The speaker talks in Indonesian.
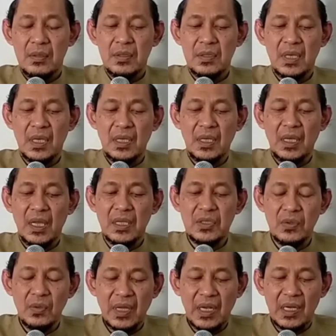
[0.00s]
Saya ingin
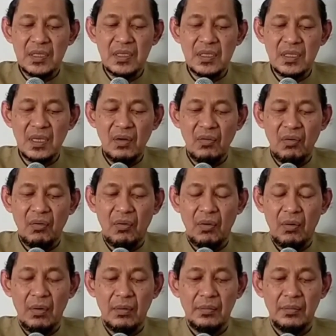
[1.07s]
ngaji karek si Ciloro.